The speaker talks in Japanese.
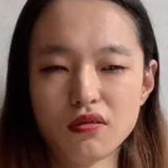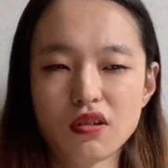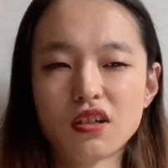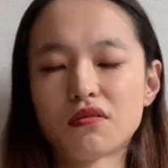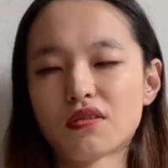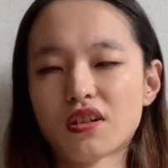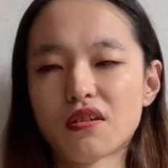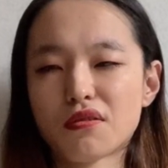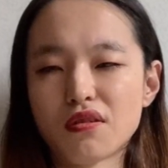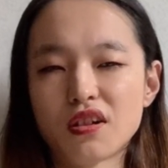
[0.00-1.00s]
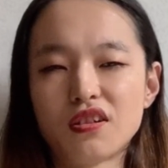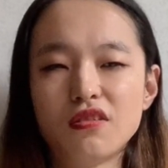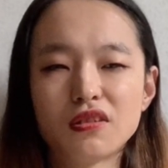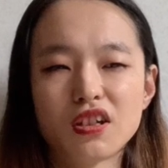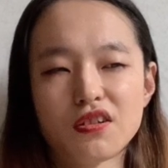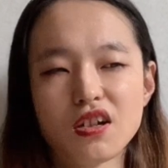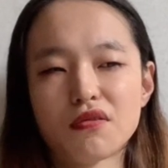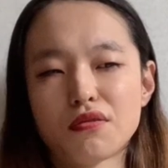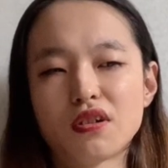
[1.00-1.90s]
他の視覚障害いろんな視覚